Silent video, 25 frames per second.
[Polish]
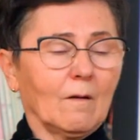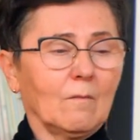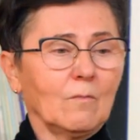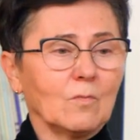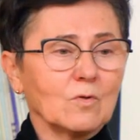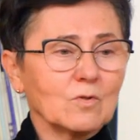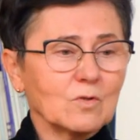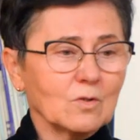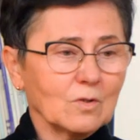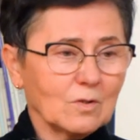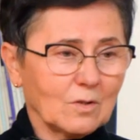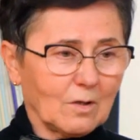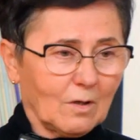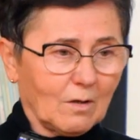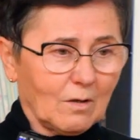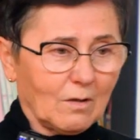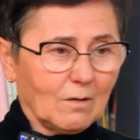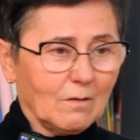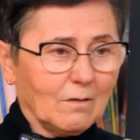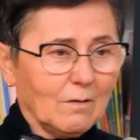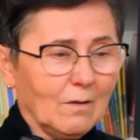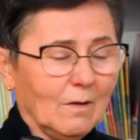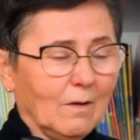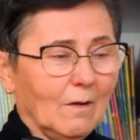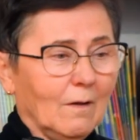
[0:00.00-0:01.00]
Może tak.
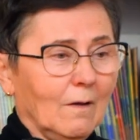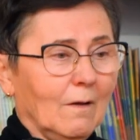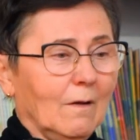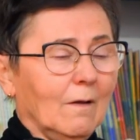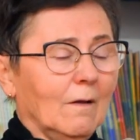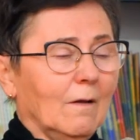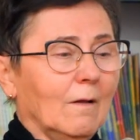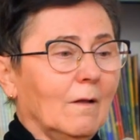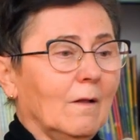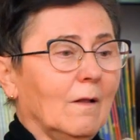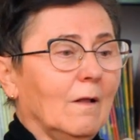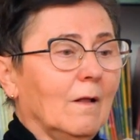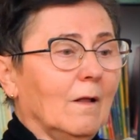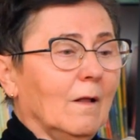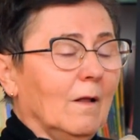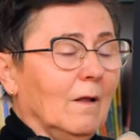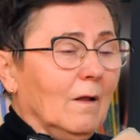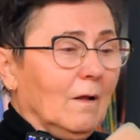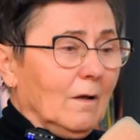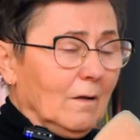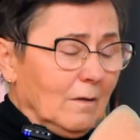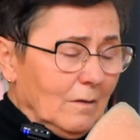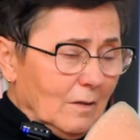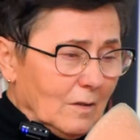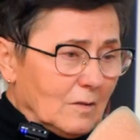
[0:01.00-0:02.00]

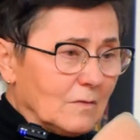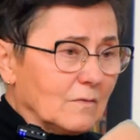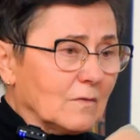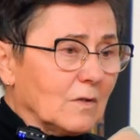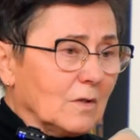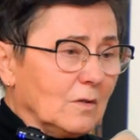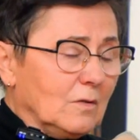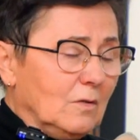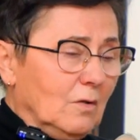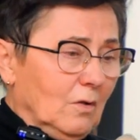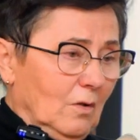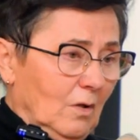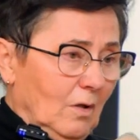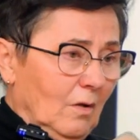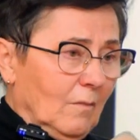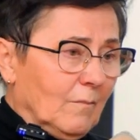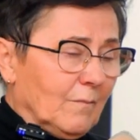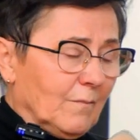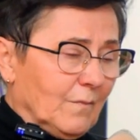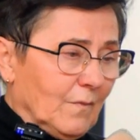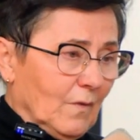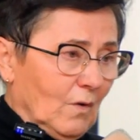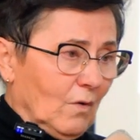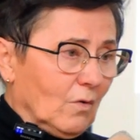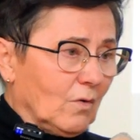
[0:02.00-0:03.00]
I jest wtedy
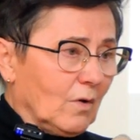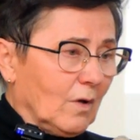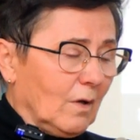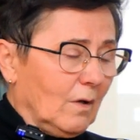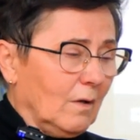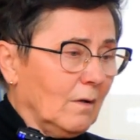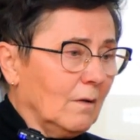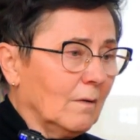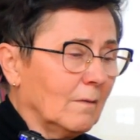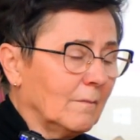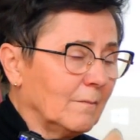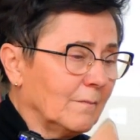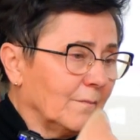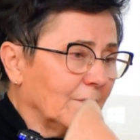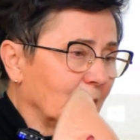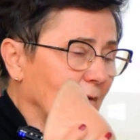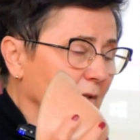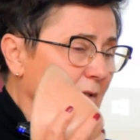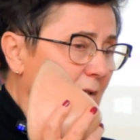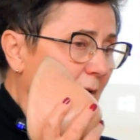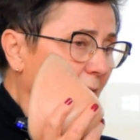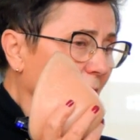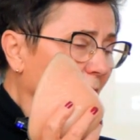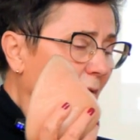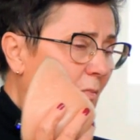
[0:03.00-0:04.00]
ok.
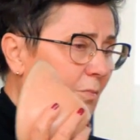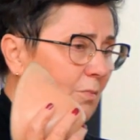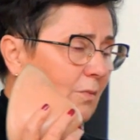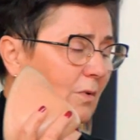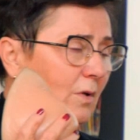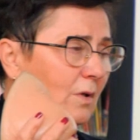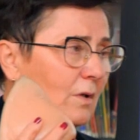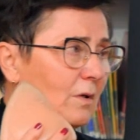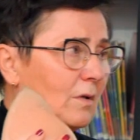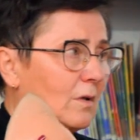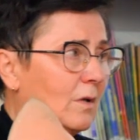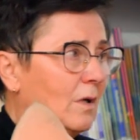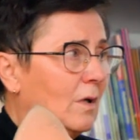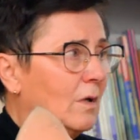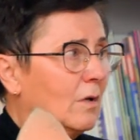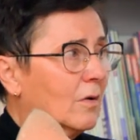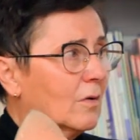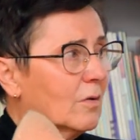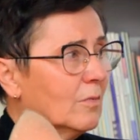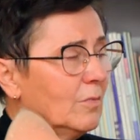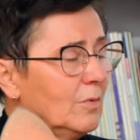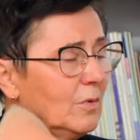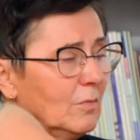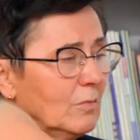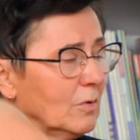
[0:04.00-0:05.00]
To samo
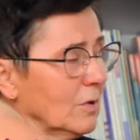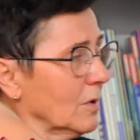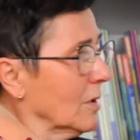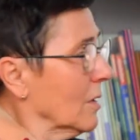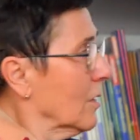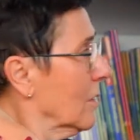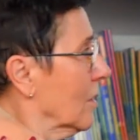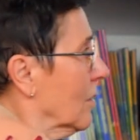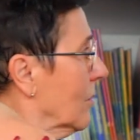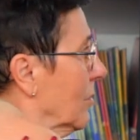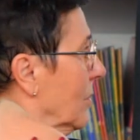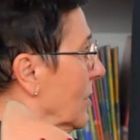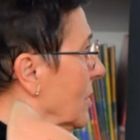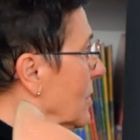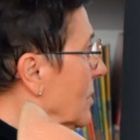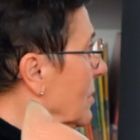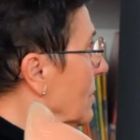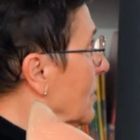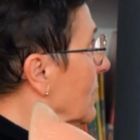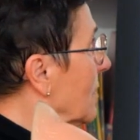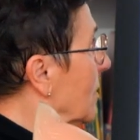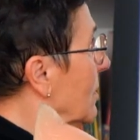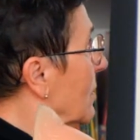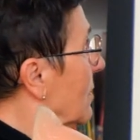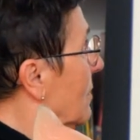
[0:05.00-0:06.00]
robimy, tak jak
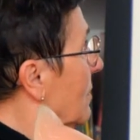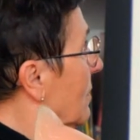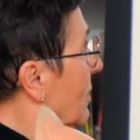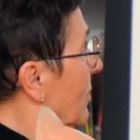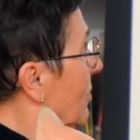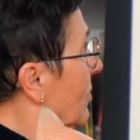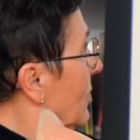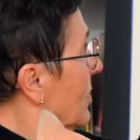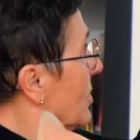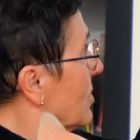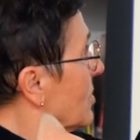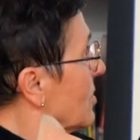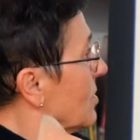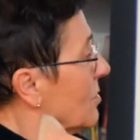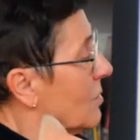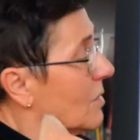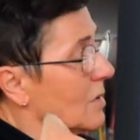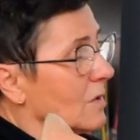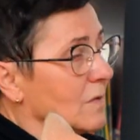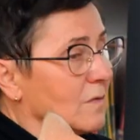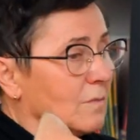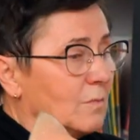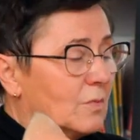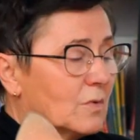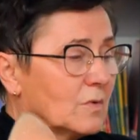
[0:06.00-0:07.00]
na pierwszym
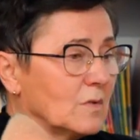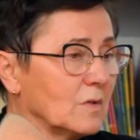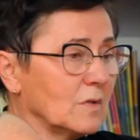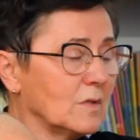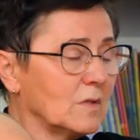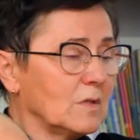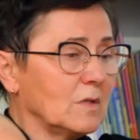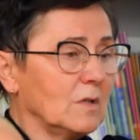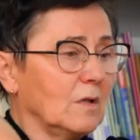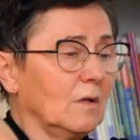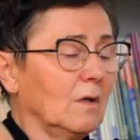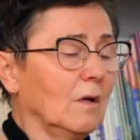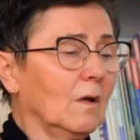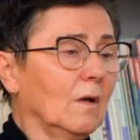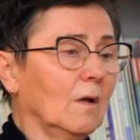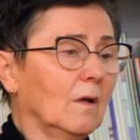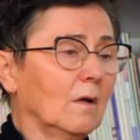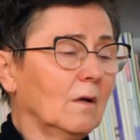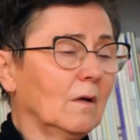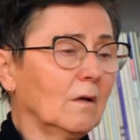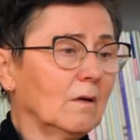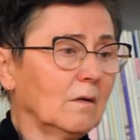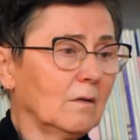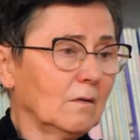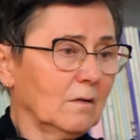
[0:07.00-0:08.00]
jest pozycji
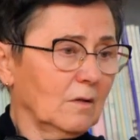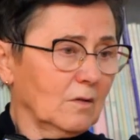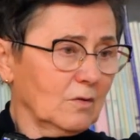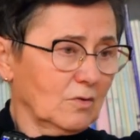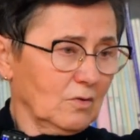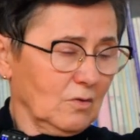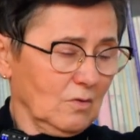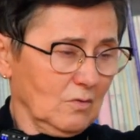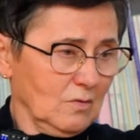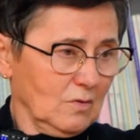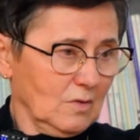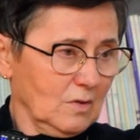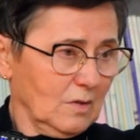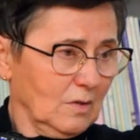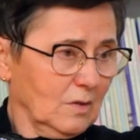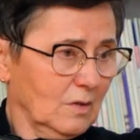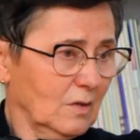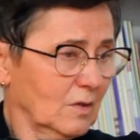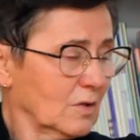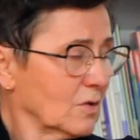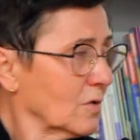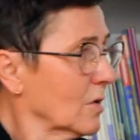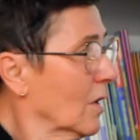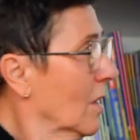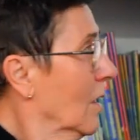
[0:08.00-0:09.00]
leżącej
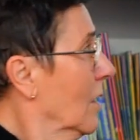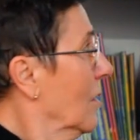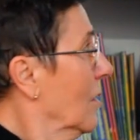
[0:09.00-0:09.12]
też.